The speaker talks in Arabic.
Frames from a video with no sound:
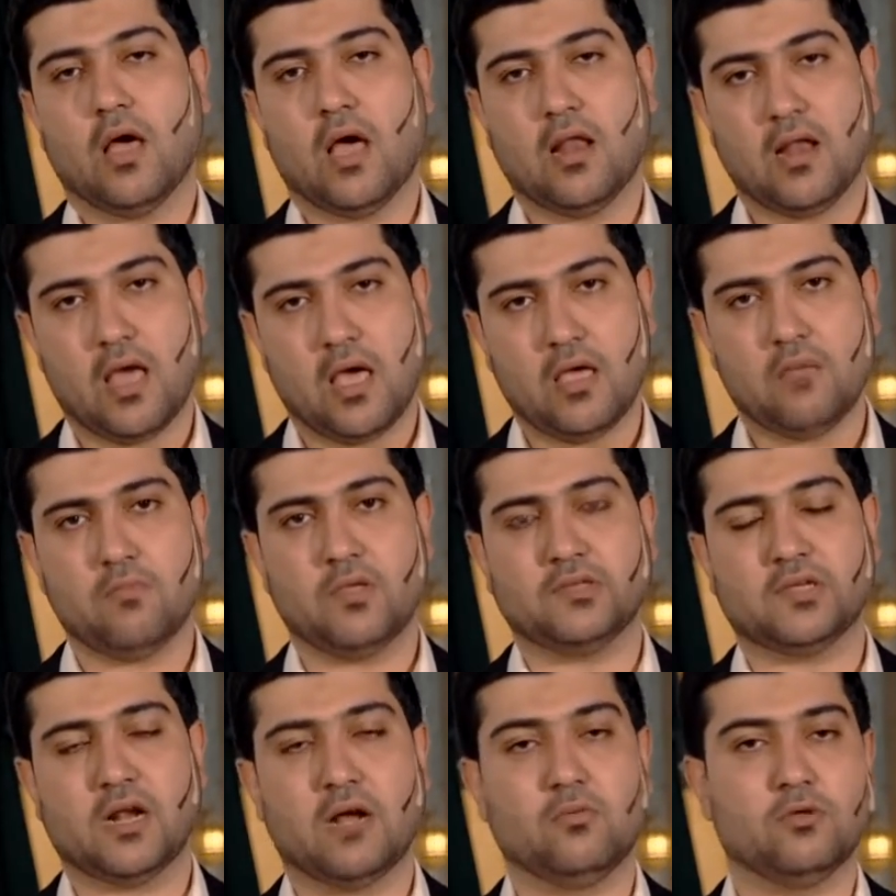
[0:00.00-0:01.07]
الأئمة
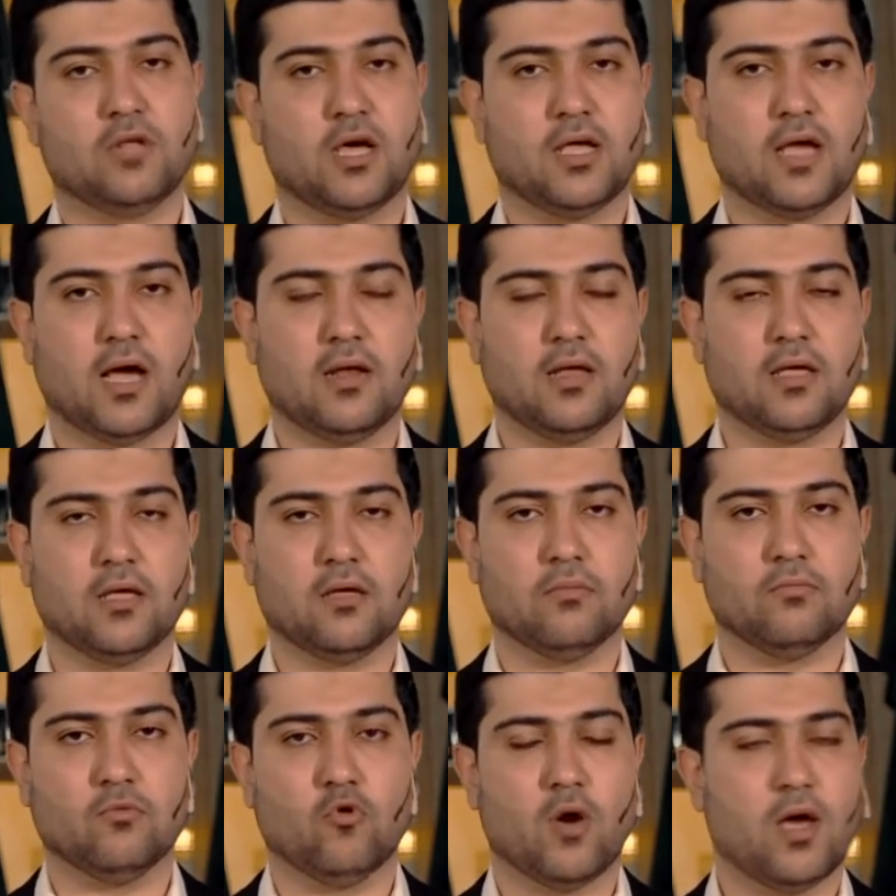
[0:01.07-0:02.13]
سلام الله
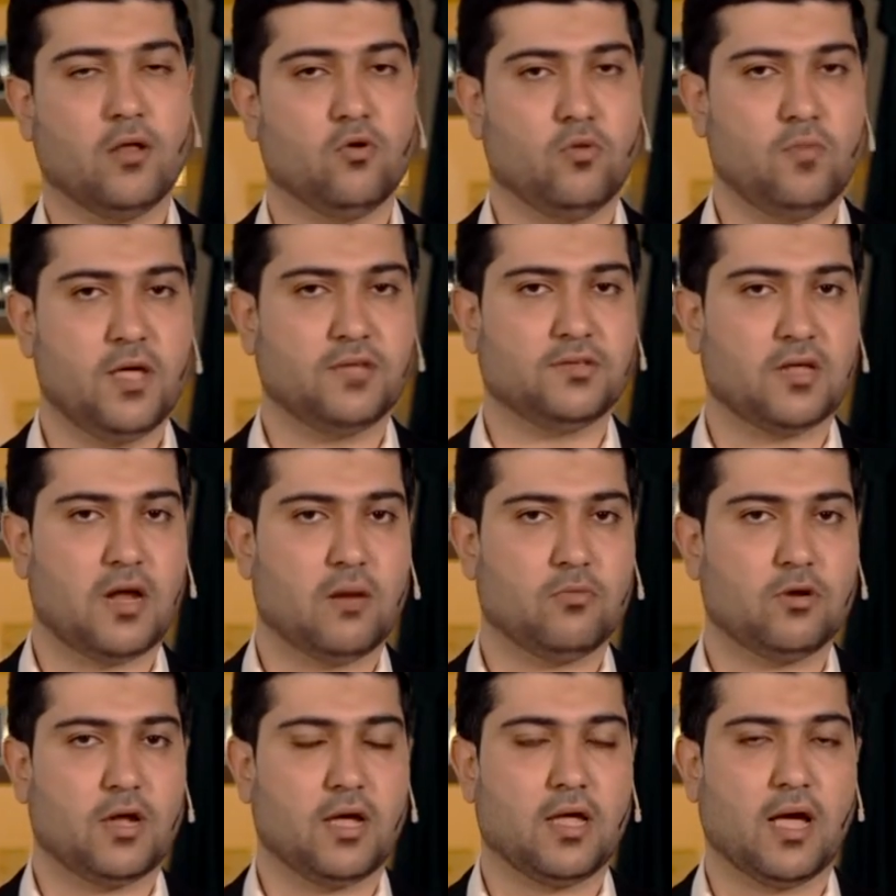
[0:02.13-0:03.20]
عليهم وأهل البيت سلام
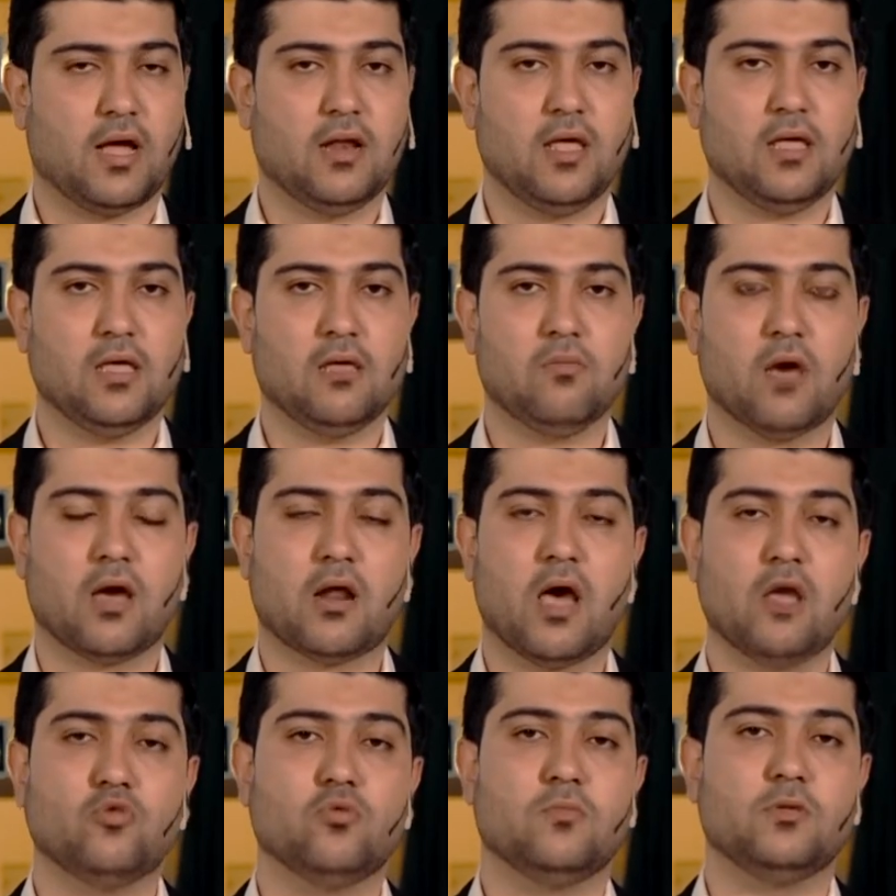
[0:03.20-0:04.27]
الله عليهم
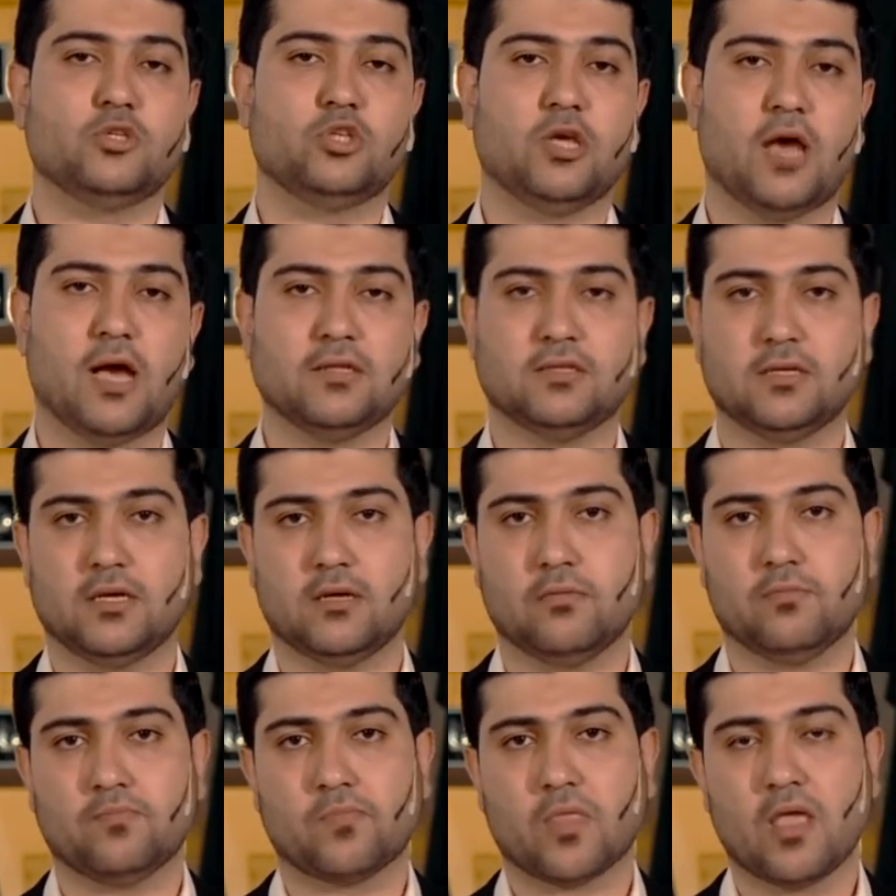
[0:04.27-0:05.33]
أرادوا من
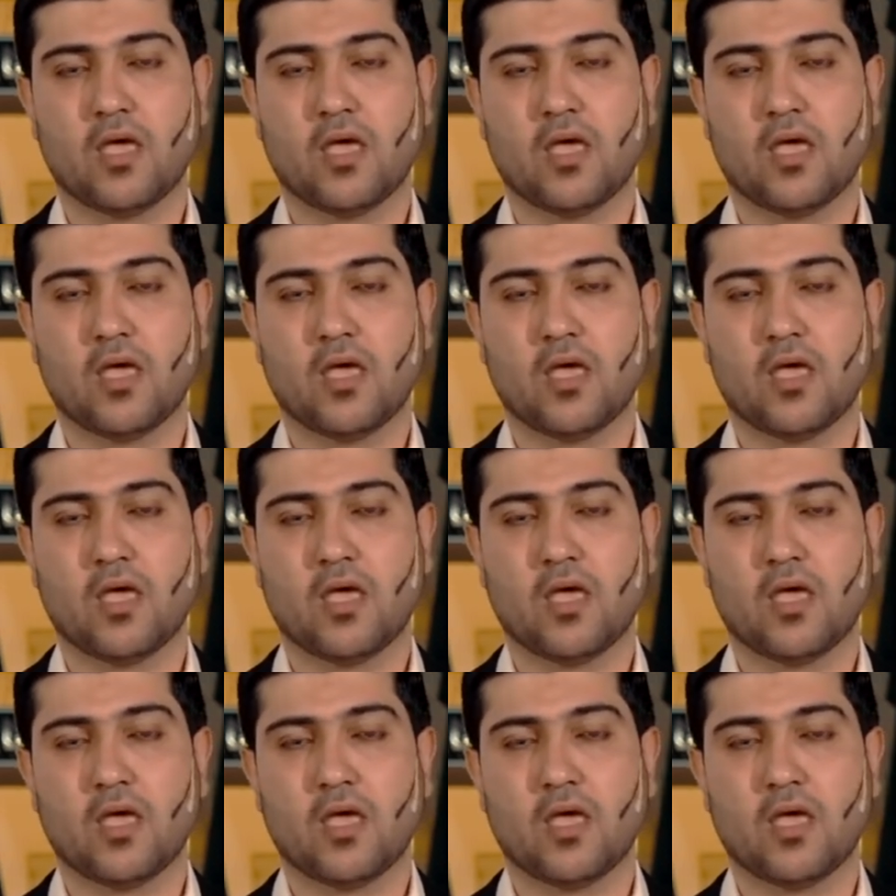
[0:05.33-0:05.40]
شيعتهم